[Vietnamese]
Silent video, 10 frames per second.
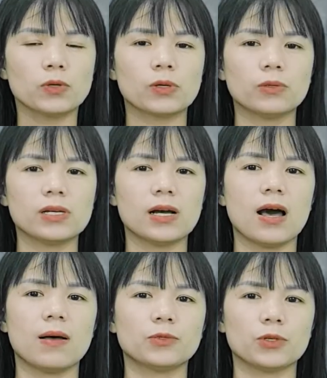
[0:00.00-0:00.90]
một số trường
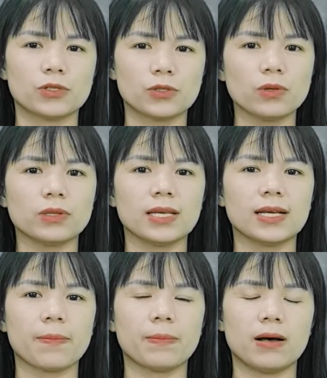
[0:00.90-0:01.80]
hợp chuột rút
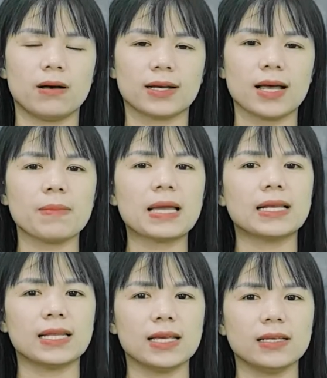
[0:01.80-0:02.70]
thì gặp ở các
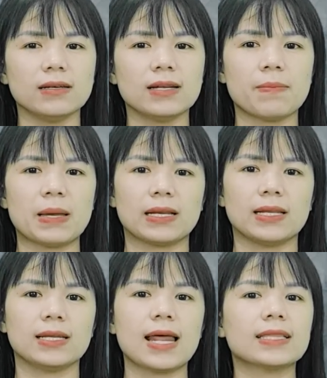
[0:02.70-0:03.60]
bệnh lý như là bệnh
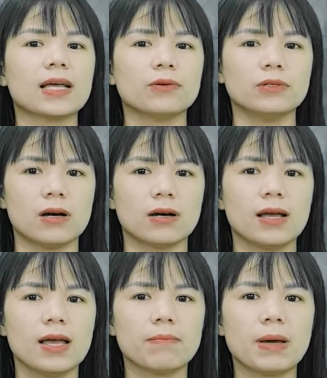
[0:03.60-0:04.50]
lý đái tháo đường
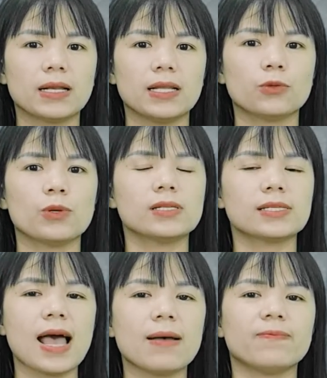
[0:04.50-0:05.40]
bệnh lý tuyến
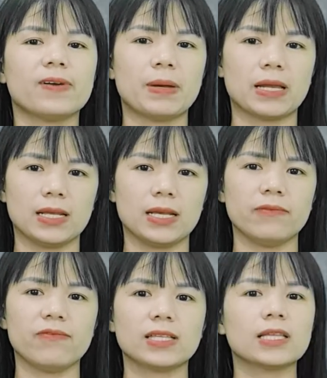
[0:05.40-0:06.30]
giáp và bệnh
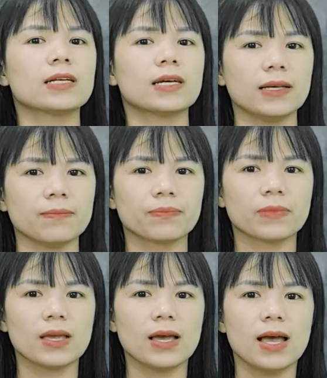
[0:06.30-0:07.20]
lý về thần kinh
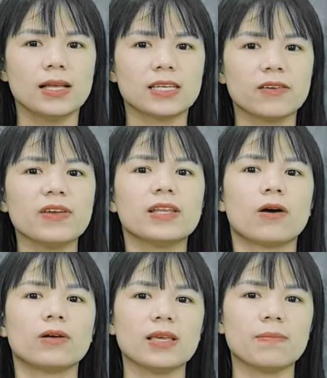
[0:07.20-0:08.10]
Chính vì
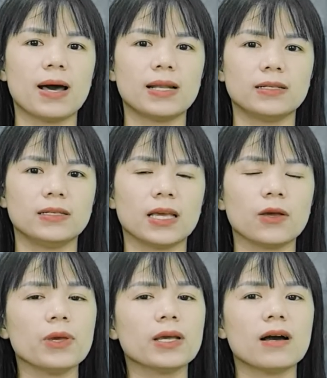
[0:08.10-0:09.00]
nó tiềm ẩn những
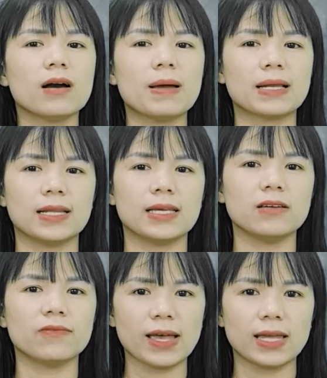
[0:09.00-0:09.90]
cái nguy cơ bệnh lý
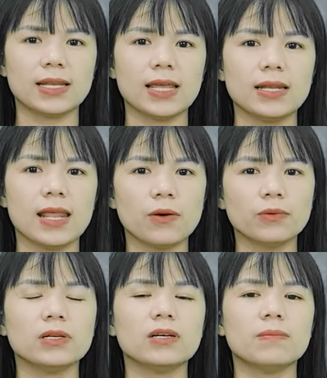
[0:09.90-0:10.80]
như vậy nên
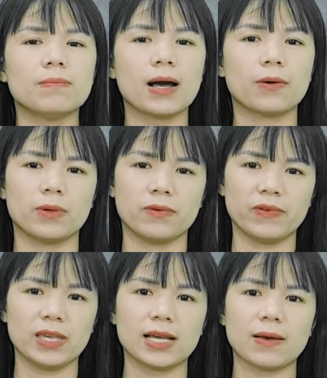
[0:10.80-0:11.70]
nếu như mà quý
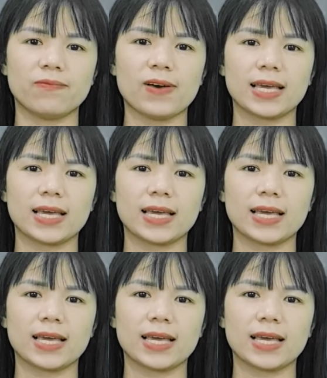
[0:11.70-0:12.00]
vị gặp